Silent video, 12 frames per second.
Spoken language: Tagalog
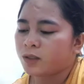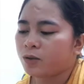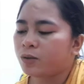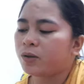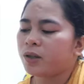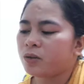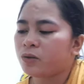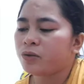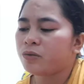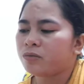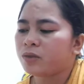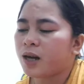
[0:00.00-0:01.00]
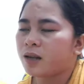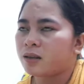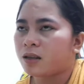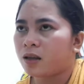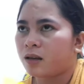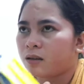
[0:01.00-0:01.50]
So, ito yung
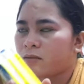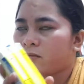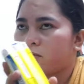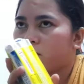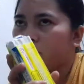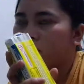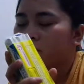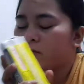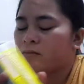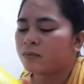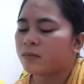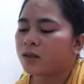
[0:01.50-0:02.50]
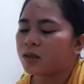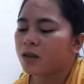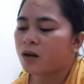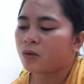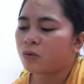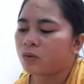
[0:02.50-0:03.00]
dati
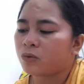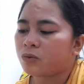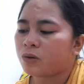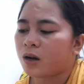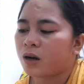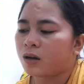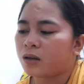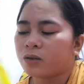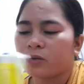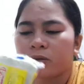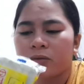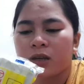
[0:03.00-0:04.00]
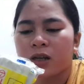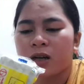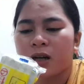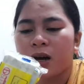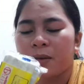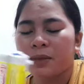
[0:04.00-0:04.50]
sa Aurora, ito yung
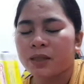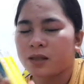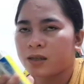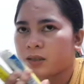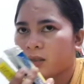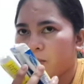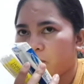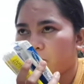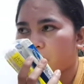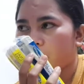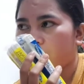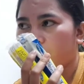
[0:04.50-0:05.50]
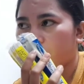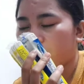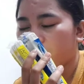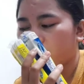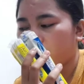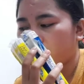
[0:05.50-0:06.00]
ginagamit nilang sabon. Mabango
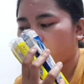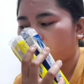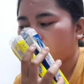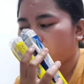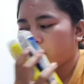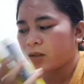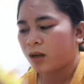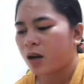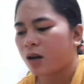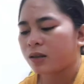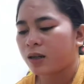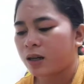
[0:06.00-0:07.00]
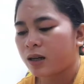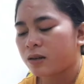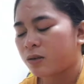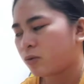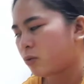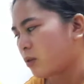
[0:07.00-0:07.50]
daw to. Nakakatanggal
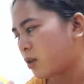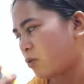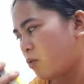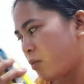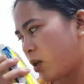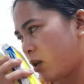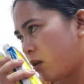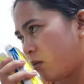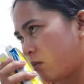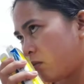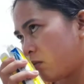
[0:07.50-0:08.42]
daw to ng dumi.